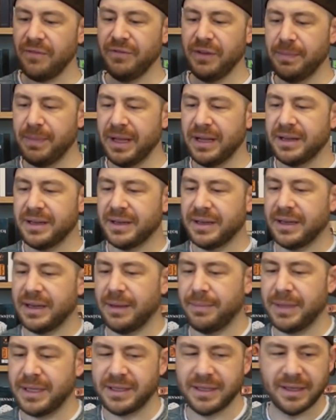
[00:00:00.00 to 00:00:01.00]
wir bilden in
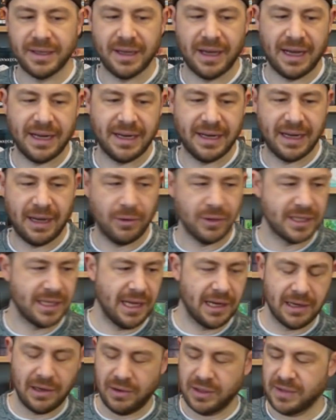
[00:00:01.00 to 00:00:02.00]
der Mitte eine
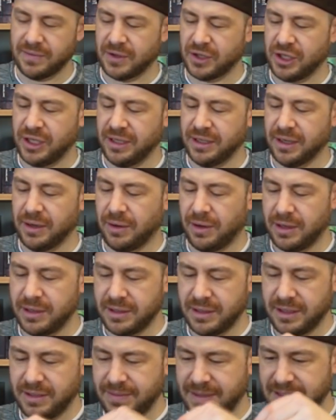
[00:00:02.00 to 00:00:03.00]
Auslage aus verschiedenen
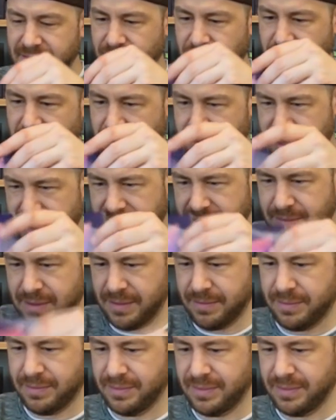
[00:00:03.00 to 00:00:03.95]
Orten. Ich weiß nicht, wo kann man das mal,